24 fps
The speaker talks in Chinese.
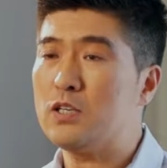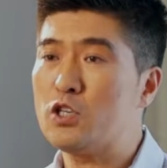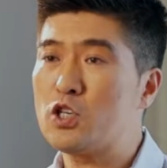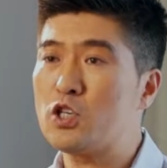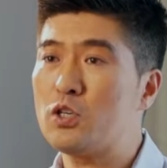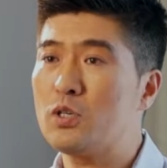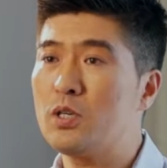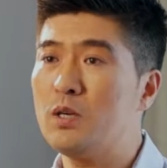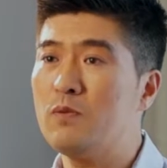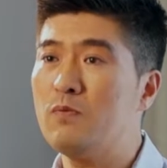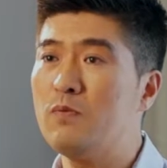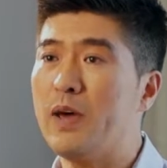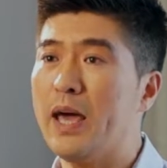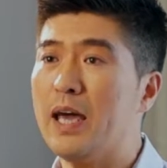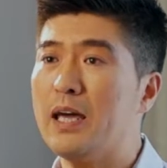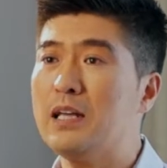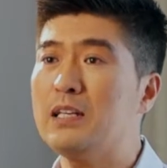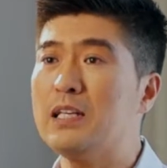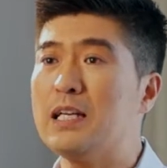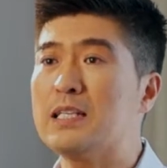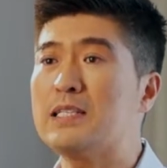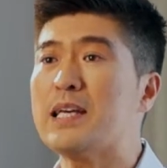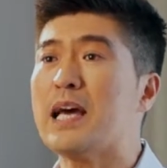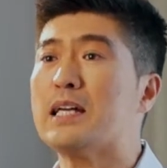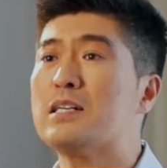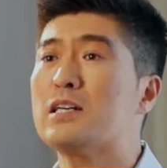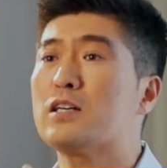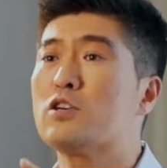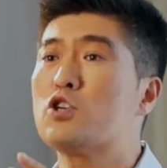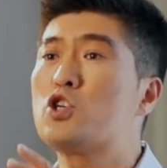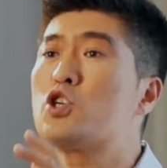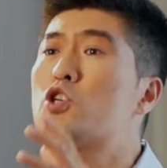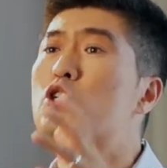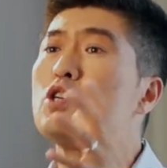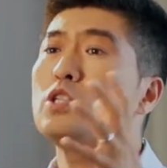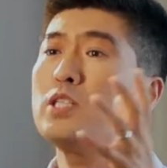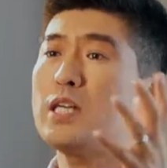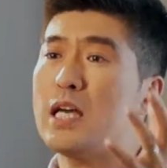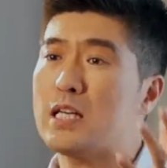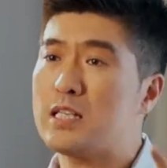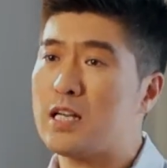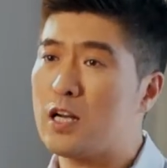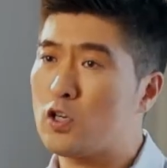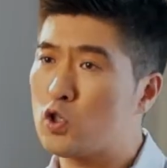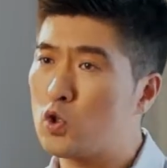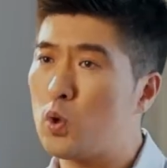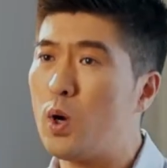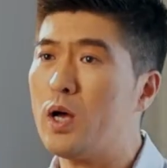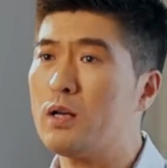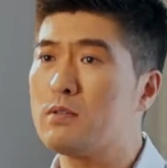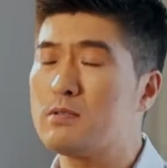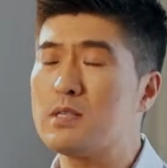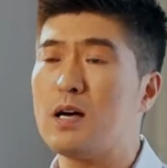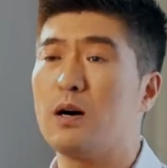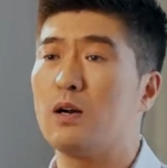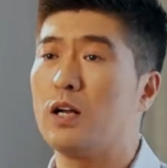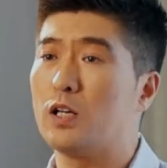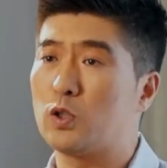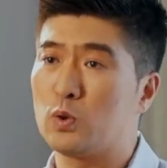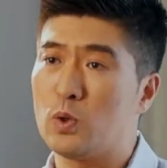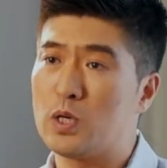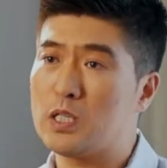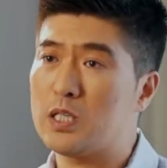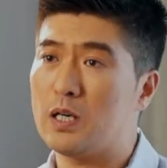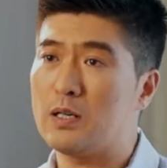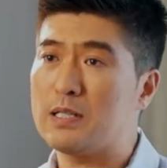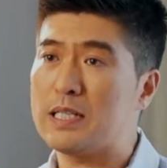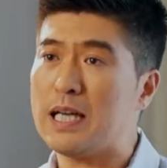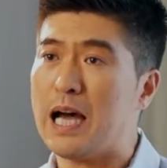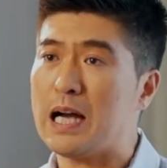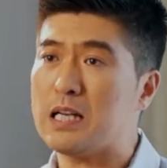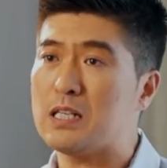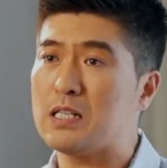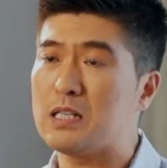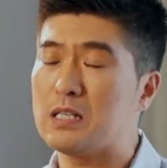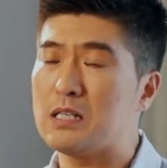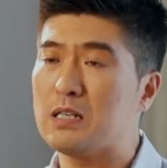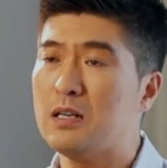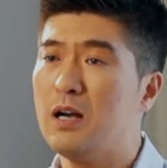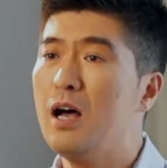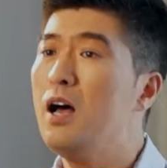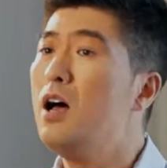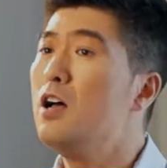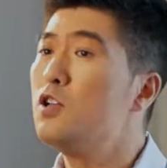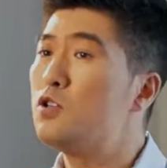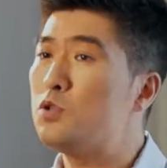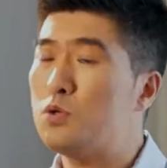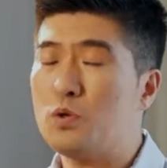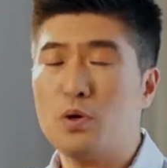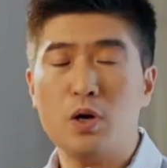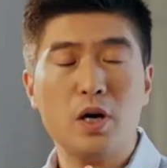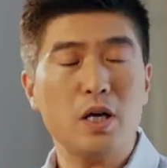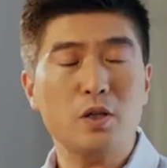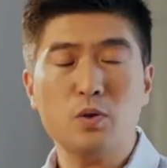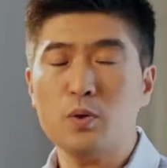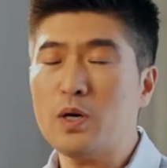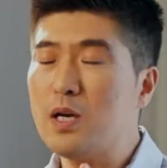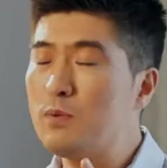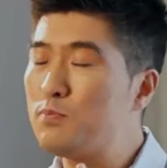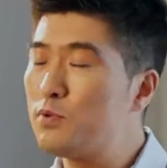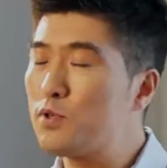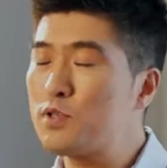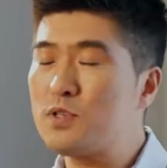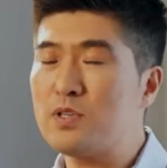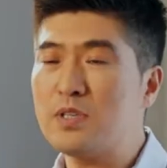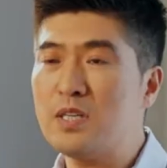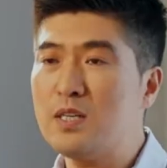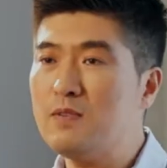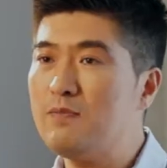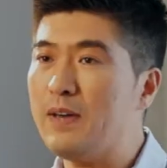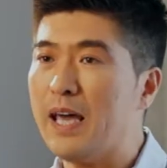是因为你在这个世界上创造了多少价值，绝对不是因